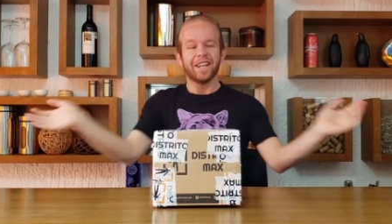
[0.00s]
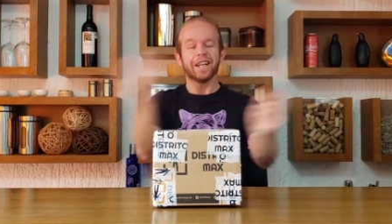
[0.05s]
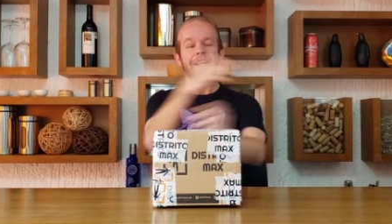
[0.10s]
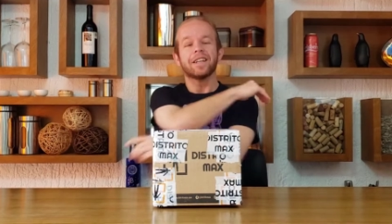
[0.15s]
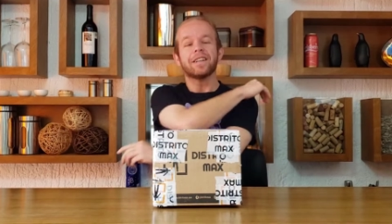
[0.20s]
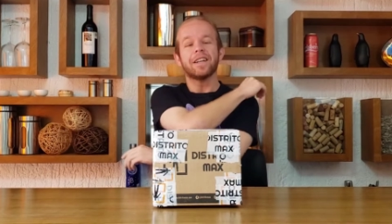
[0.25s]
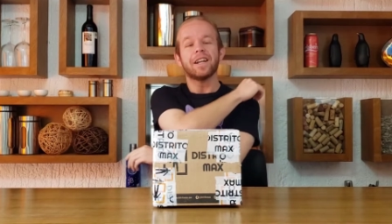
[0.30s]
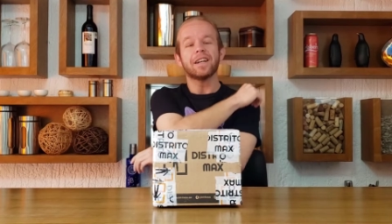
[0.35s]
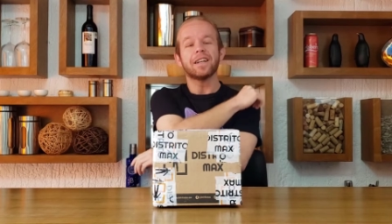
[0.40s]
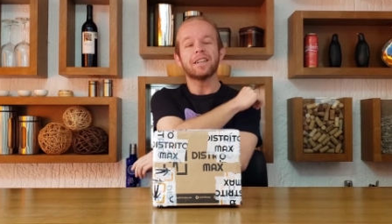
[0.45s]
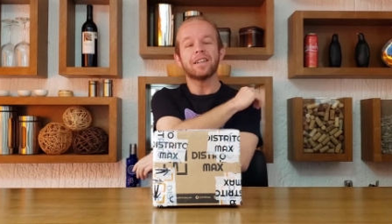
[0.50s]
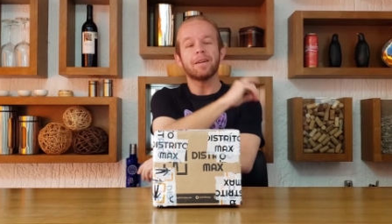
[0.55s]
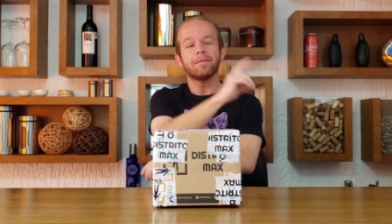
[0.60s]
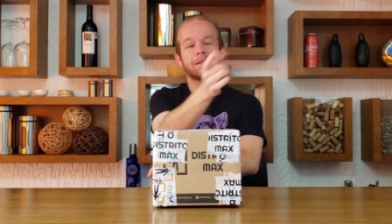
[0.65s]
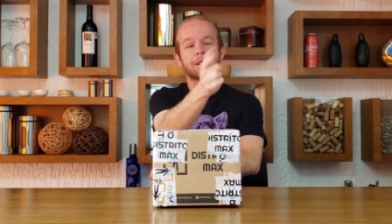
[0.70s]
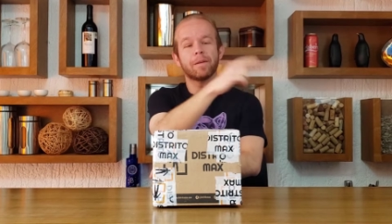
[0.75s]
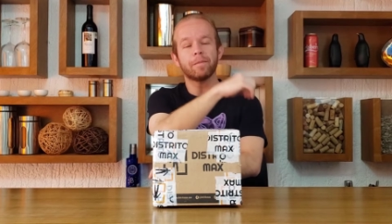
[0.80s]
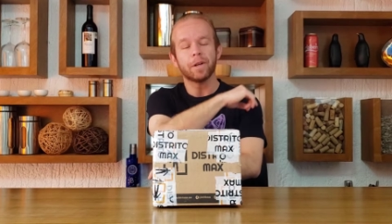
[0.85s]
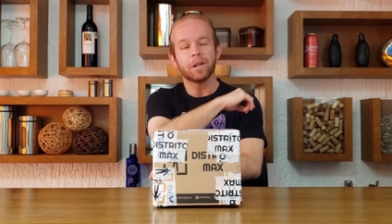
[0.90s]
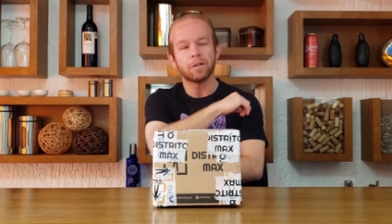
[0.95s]
¿qué tal? ¿Qué tal
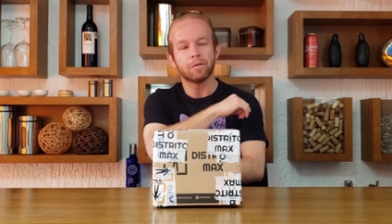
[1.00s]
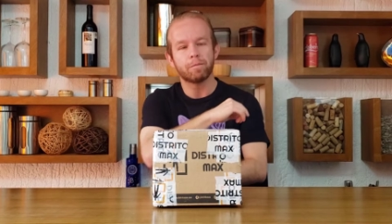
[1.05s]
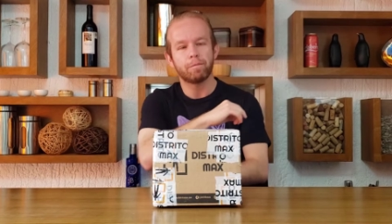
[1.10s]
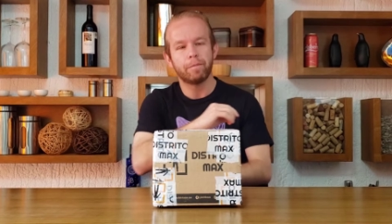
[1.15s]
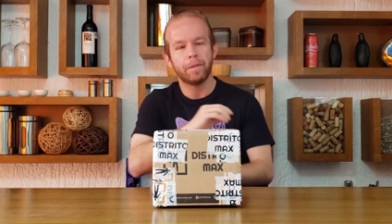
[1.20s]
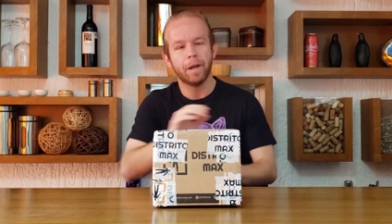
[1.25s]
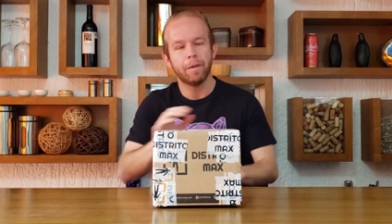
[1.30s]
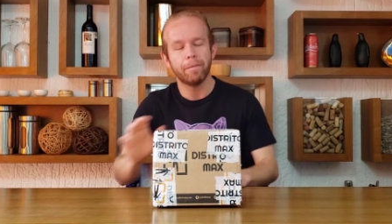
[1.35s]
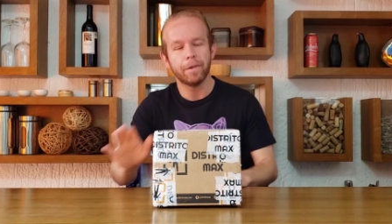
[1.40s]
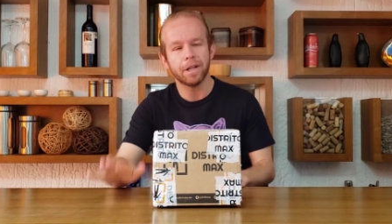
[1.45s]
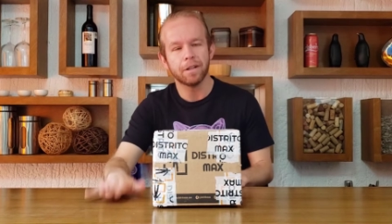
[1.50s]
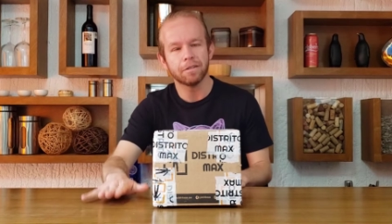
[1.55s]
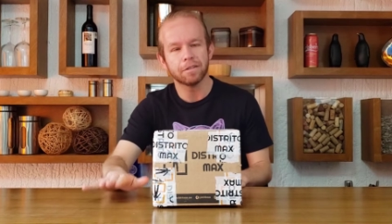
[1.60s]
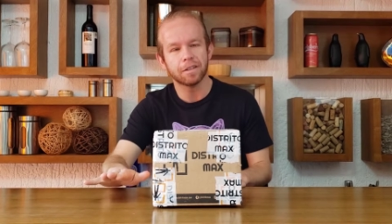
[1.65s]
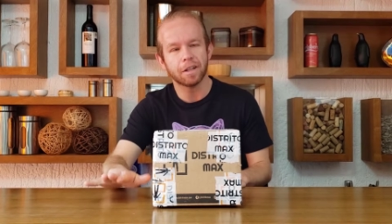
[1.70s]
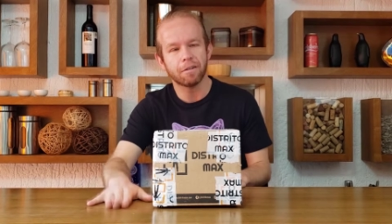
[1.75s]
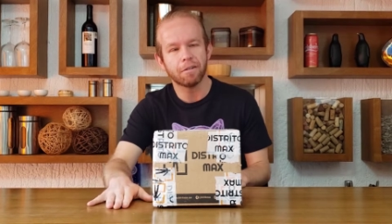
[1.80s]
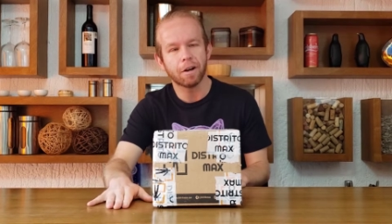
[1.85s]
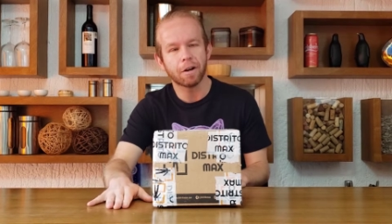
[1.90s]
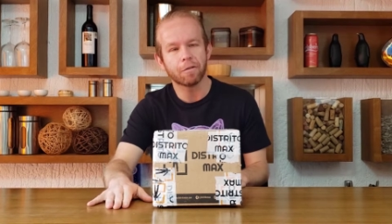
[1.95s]
mis amigos? Bienvenidos
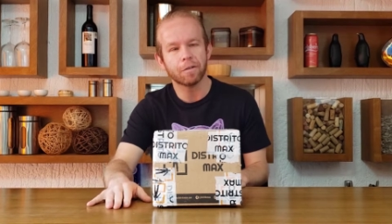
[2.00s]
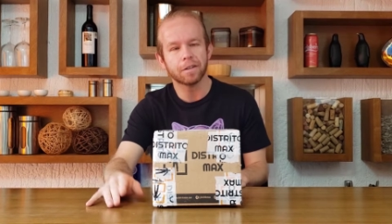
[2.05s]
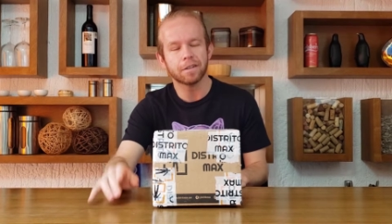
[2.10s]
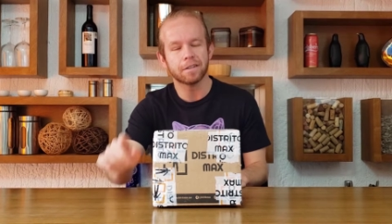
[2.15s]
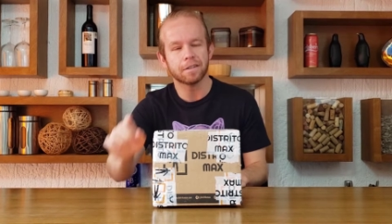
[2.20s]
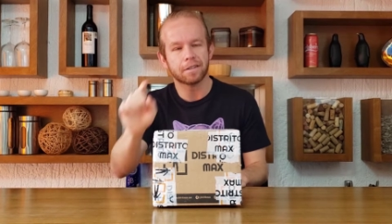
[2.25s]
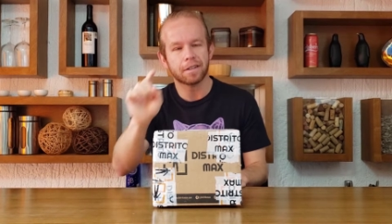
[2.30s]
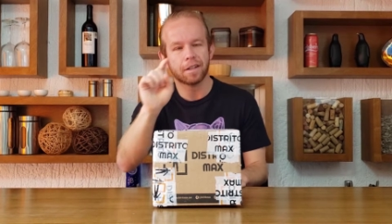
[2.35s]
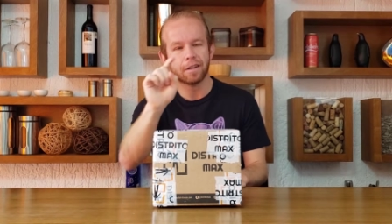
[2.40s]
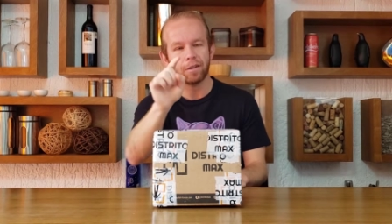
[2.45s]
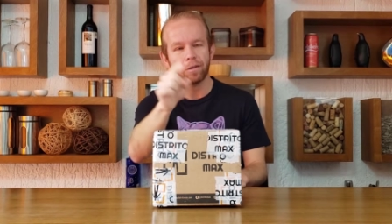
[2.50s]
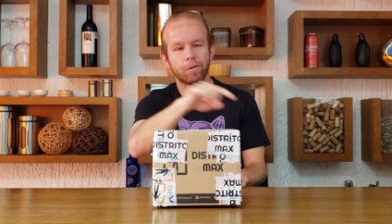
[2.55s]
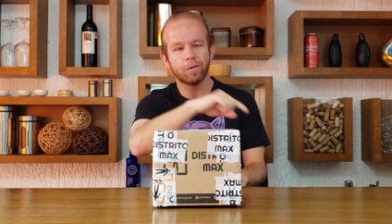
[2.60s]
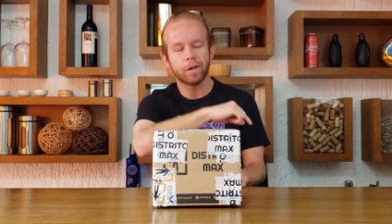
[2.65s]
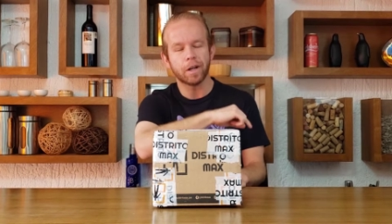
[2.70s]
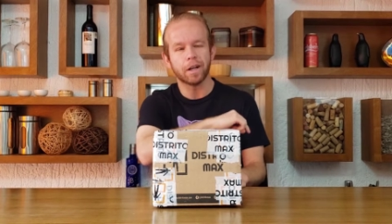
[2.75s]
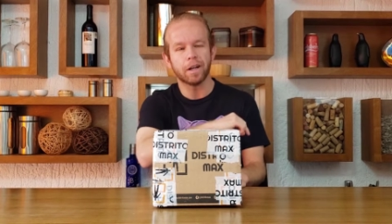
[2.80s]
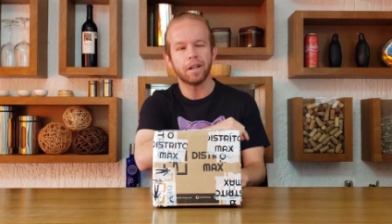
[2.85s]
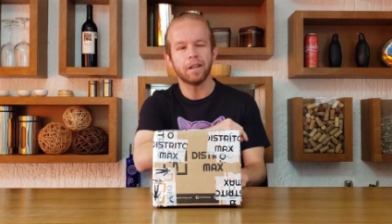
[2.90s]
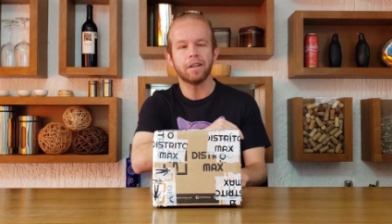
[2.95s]
de nuevo cuenta cuentas este tu
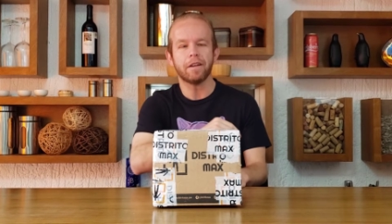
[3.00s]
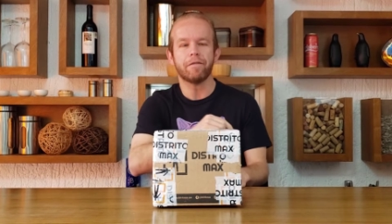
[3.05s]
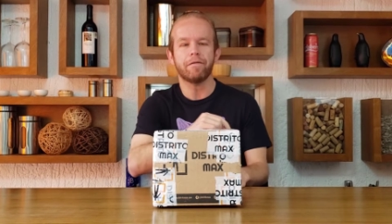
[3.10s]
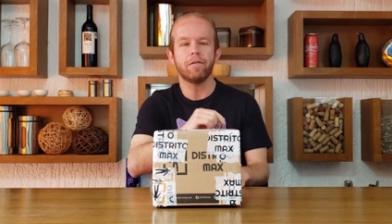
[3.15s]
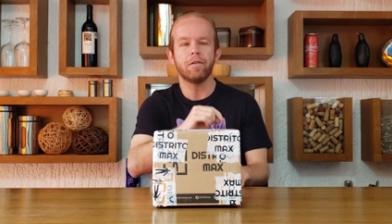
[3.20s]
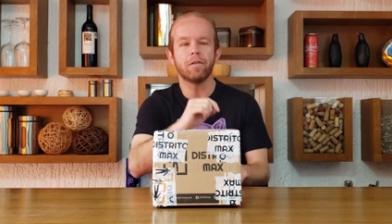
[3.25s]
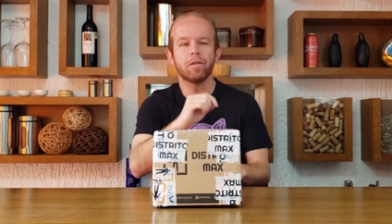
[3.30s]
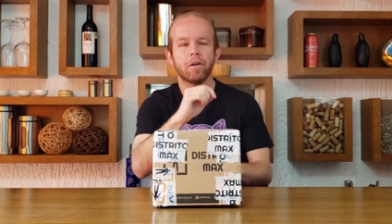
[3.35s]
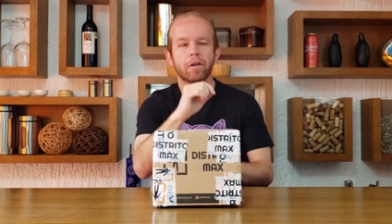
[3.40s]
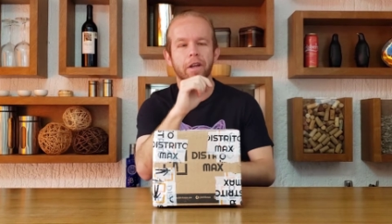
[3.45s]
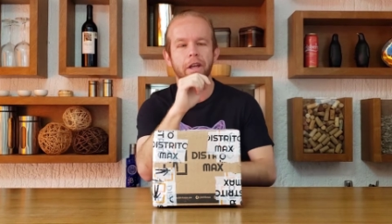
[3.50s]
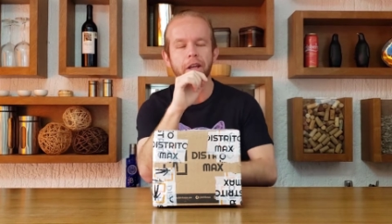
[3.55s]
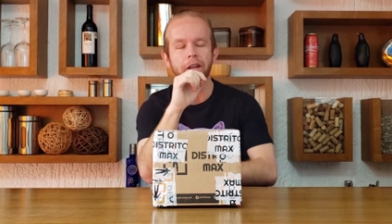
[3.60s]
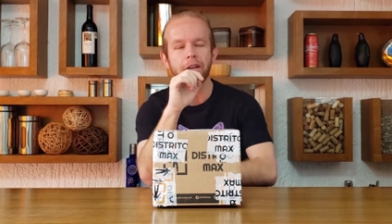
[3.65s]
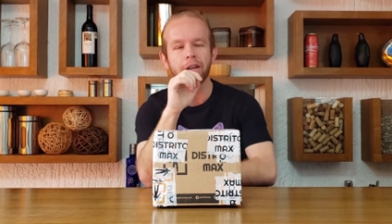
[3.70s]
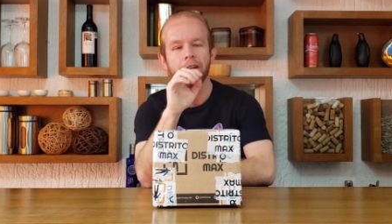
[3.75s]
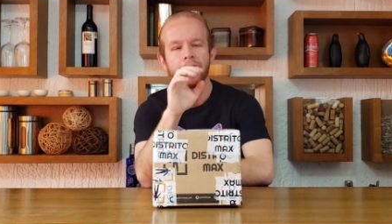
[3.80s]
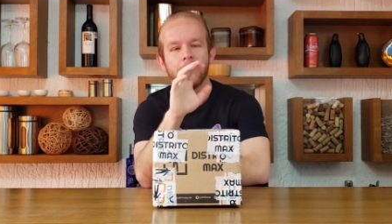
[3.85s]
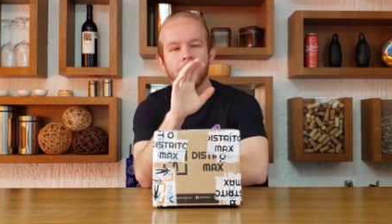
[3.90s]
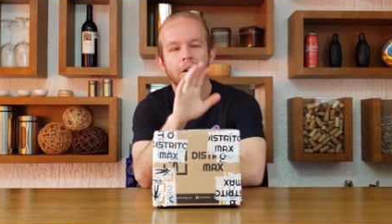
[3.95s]
canal de Funko
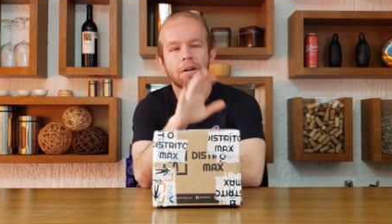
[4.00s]
Geek